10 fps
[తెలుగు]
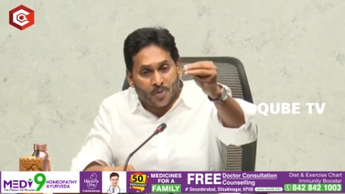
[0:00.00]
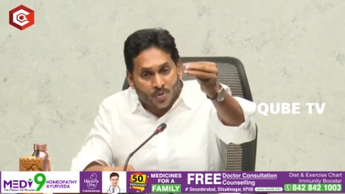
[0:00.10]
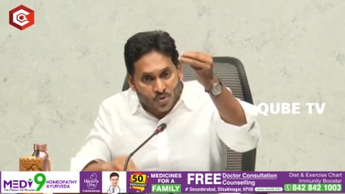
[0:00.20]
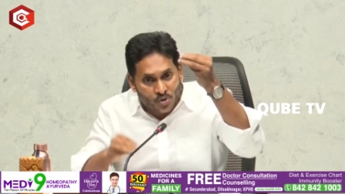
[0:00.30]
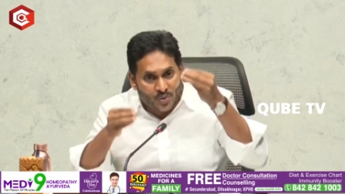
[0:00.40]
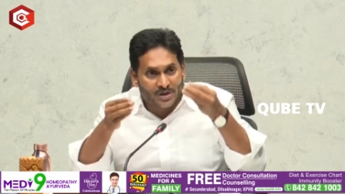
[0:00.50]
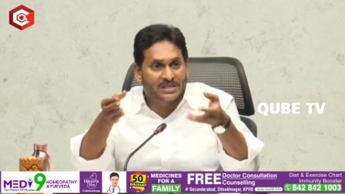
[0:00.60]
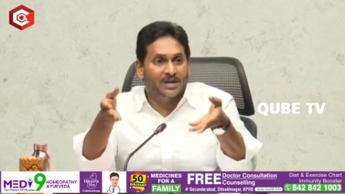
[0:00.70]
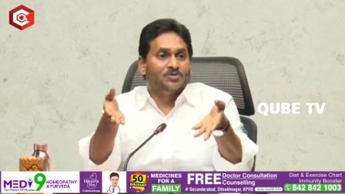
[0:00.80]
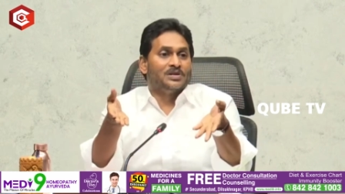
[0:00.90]

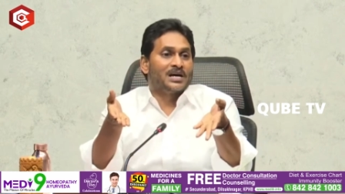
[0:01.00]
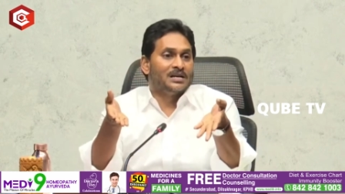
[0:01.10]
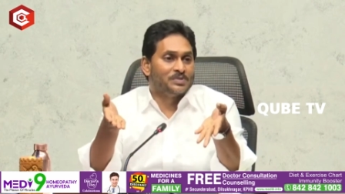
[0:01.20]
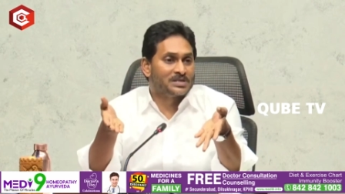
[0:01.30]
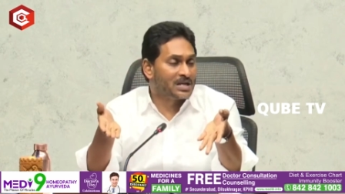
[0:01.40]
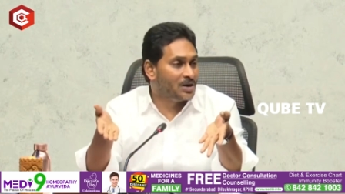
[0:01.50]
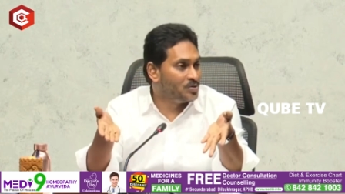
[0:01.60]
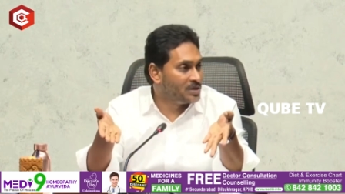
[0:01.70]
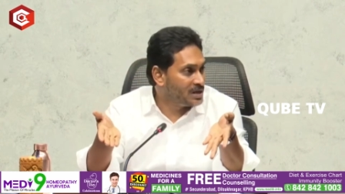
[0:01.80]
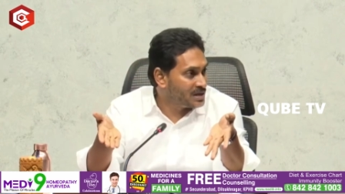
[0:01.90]
రుజువవుతా ఉంది కనిపిస్తూ
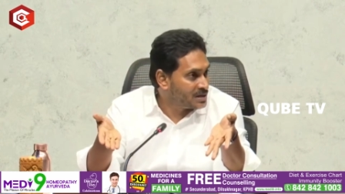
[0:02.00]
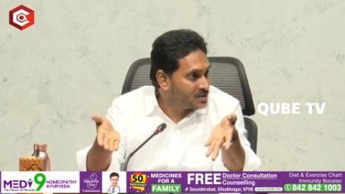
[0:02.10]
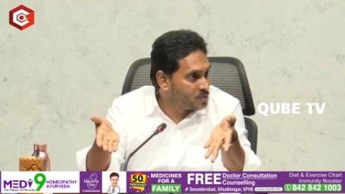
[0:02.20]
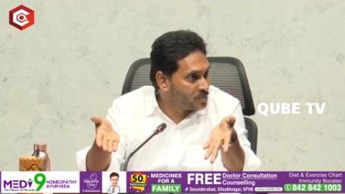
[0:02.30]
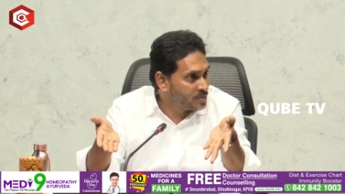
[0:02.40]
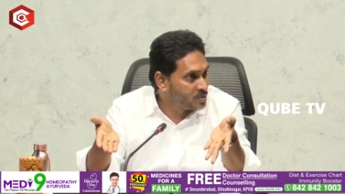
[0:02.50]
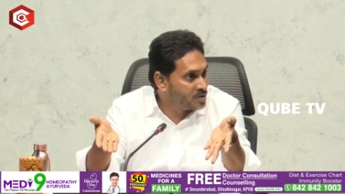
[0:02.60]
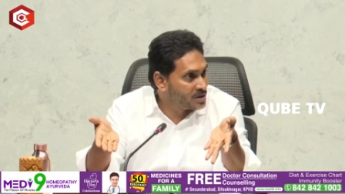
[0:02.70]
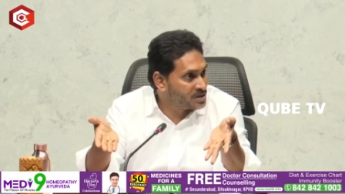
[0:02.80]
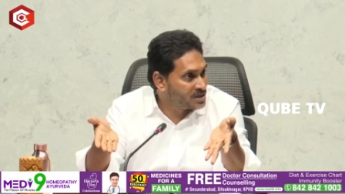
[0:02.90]
ఉంది
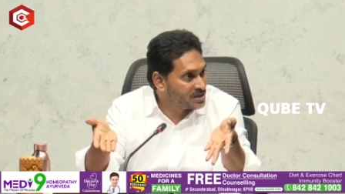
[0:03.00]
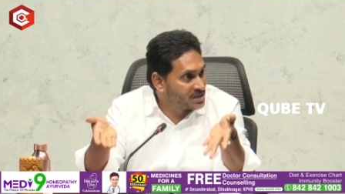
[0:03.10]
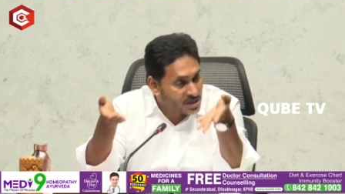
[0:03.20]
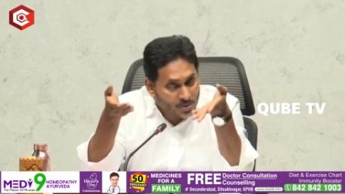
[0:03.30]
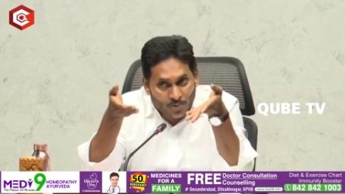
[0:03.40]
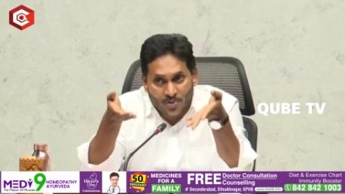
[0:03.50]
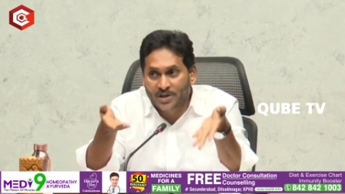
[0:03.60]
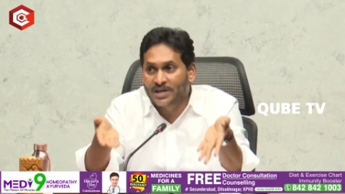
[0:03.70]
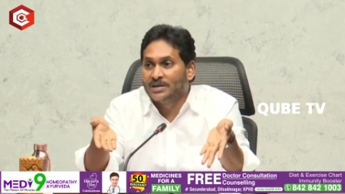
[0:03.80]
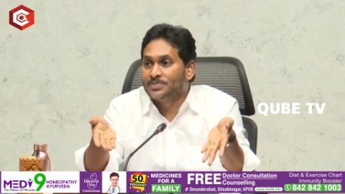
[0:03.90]
సుప్రీంకోర్టు ఇచ్చిన
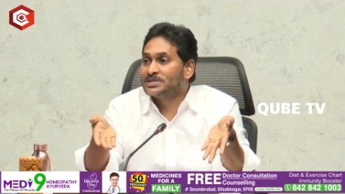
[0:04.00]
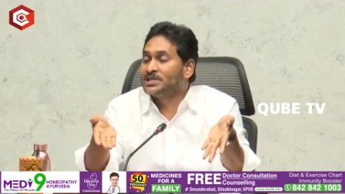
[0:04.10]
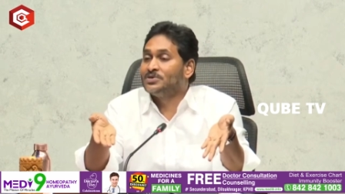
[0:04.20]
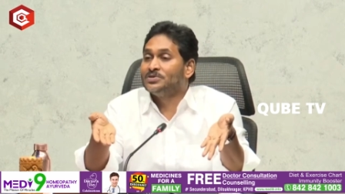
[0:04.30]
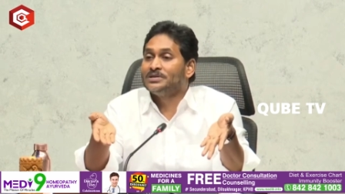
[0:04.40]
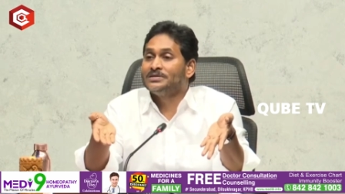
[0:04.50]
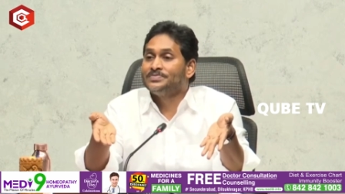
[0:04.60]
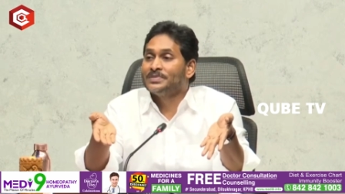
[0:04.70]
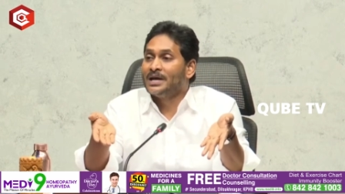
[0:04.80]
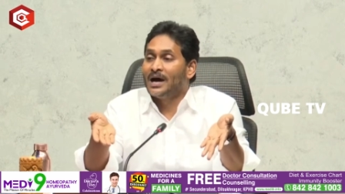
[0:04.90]
తీర్పులోనే కనిపిస్తూ ఉంది
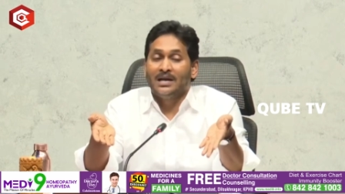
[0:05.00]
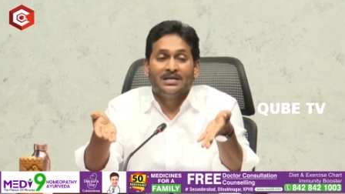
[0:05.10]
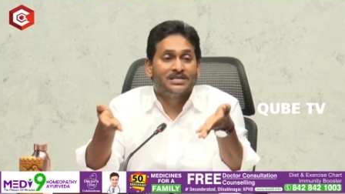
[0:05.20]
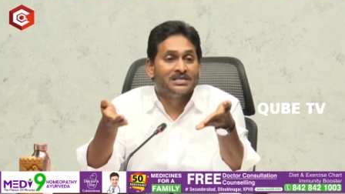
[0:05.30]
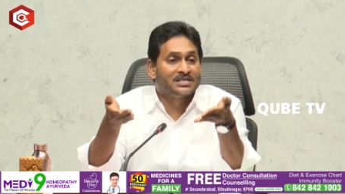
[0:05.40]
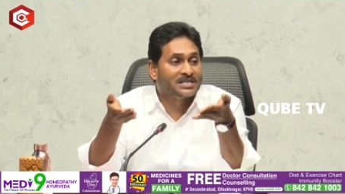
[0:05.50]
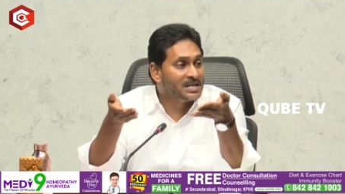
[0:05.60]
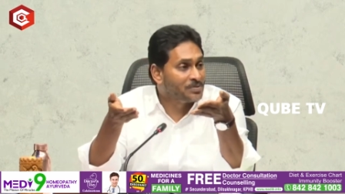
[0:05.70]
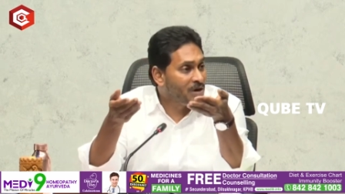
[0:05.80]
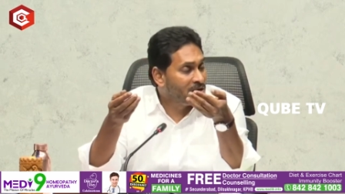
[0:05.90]
వాళ్ళు ఇచ్చిన
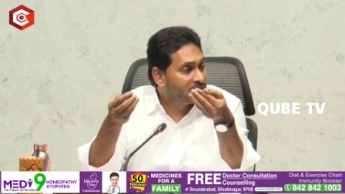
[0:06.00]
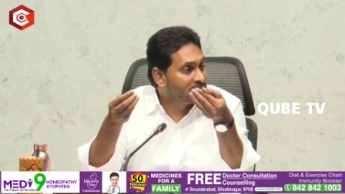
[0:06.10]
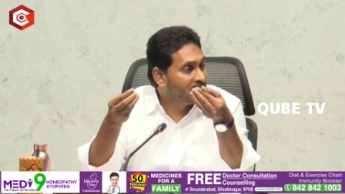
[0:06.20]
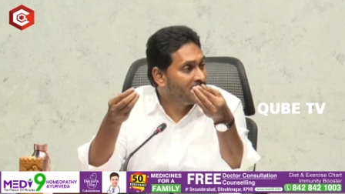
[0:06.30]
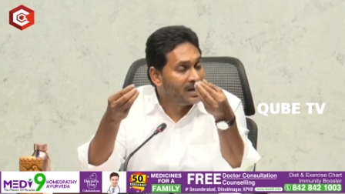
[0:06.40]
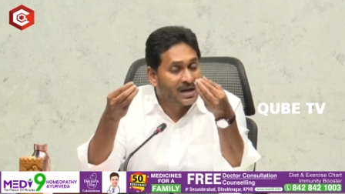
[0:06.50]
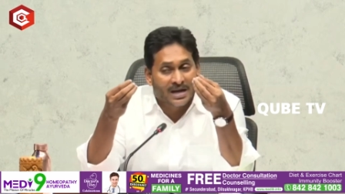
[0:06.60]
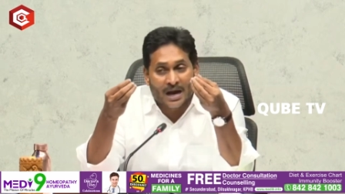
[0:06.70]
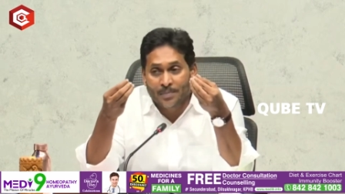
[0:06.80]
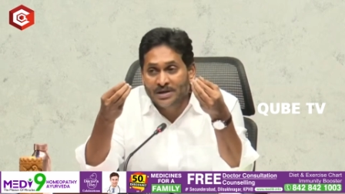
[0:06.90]
స్టేట్ వాళ్ళు ఇచ్చిన
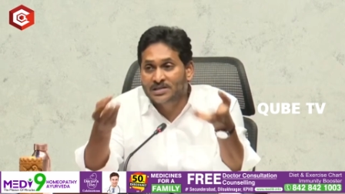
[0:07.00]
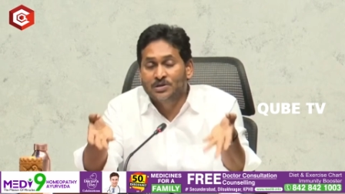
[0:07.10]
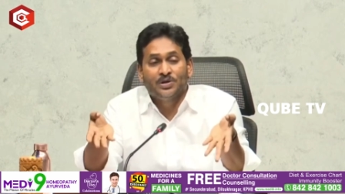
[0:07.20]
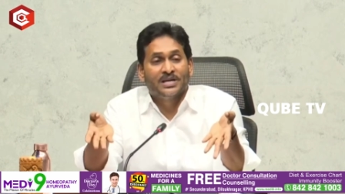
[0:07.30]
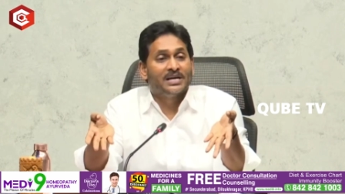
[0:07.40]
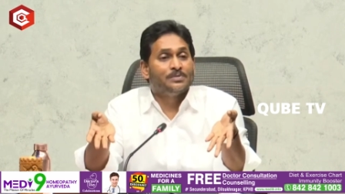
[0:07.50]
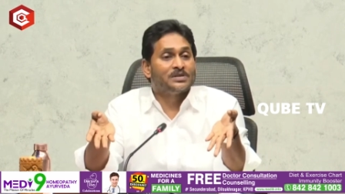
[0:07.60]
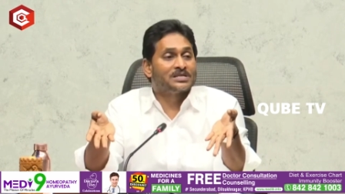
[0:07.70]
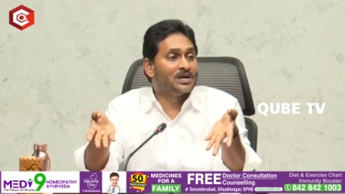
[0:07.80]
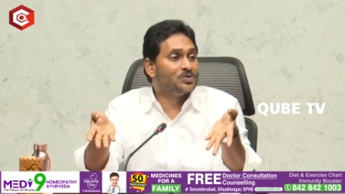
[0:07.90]
కమెంట్స్లోనే
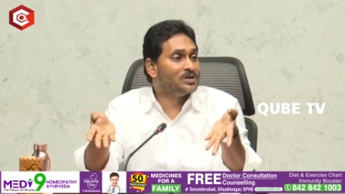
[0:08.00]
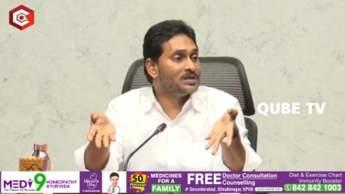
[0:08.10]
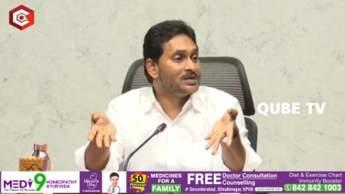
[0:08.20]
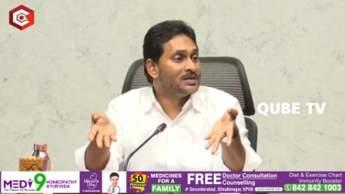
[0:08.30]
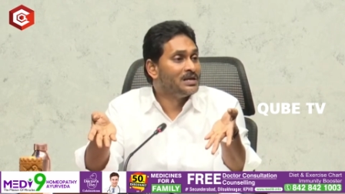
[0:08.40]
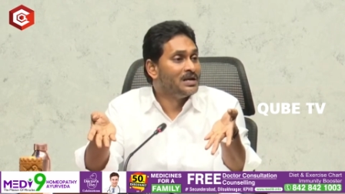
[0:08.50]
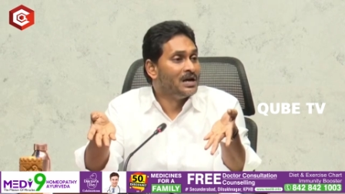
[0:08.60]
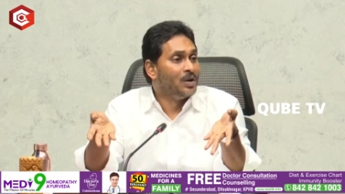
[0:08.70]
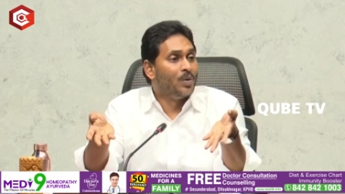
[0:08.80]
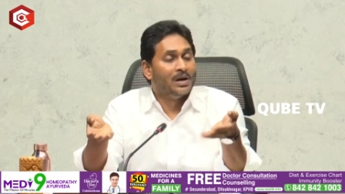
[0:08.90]
కనిపిస్తూ ఉంది
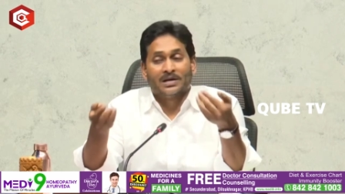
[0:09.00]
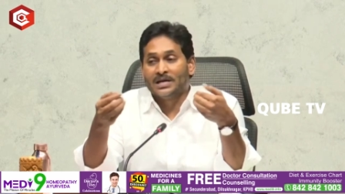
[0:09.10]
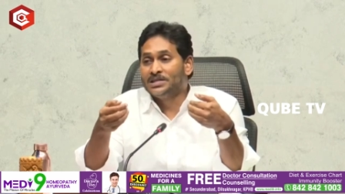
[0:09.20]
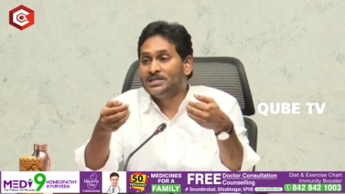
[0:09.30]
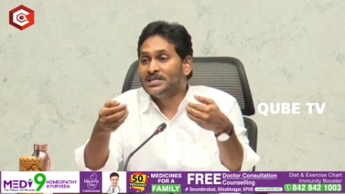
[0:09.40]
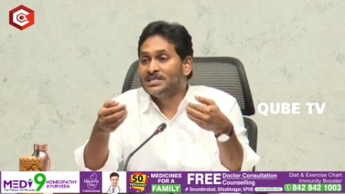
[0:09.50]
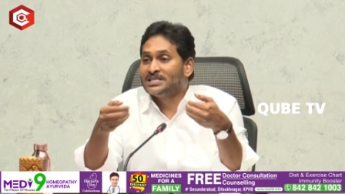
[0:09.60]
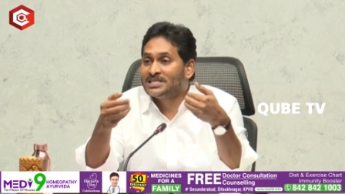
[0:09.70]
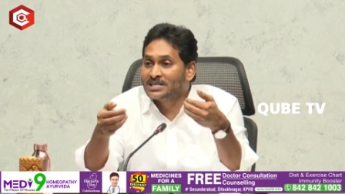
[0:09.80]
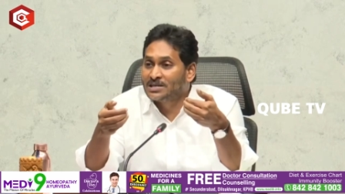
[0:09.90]
వాళ్ళు రద్దు చేసిన
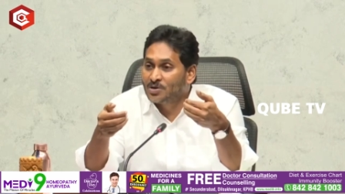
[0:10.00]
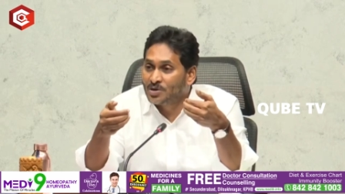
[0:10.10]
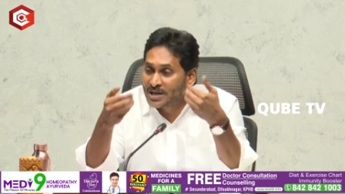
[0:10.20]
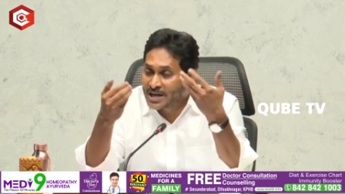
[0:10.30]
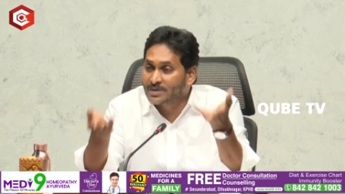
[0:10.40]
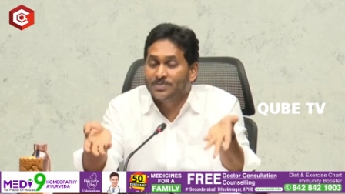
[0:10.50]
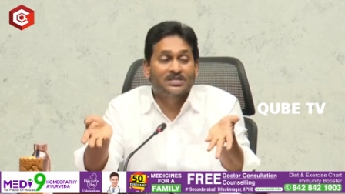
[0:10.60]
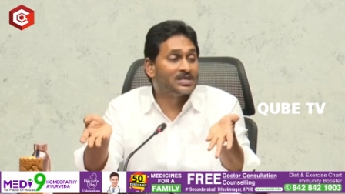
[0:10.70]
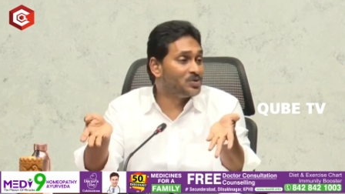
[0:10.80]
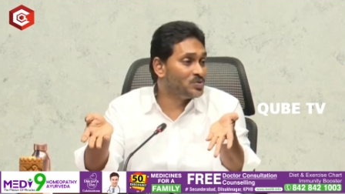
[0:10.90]
సిట్లోనే
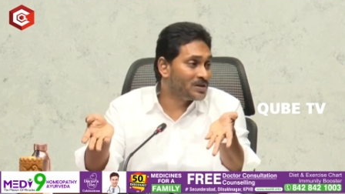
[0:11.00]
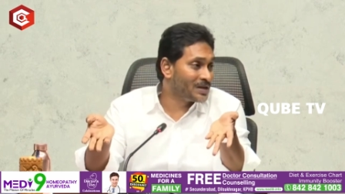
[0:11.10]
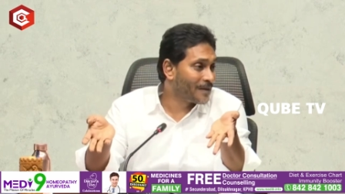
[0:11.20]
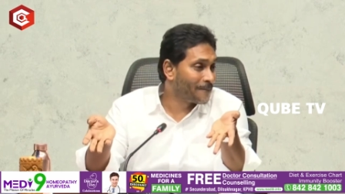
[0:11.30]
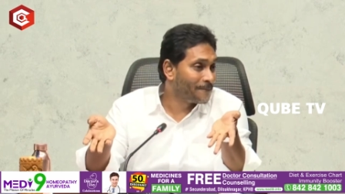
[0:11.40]
కనిపిస్తూ ఉంది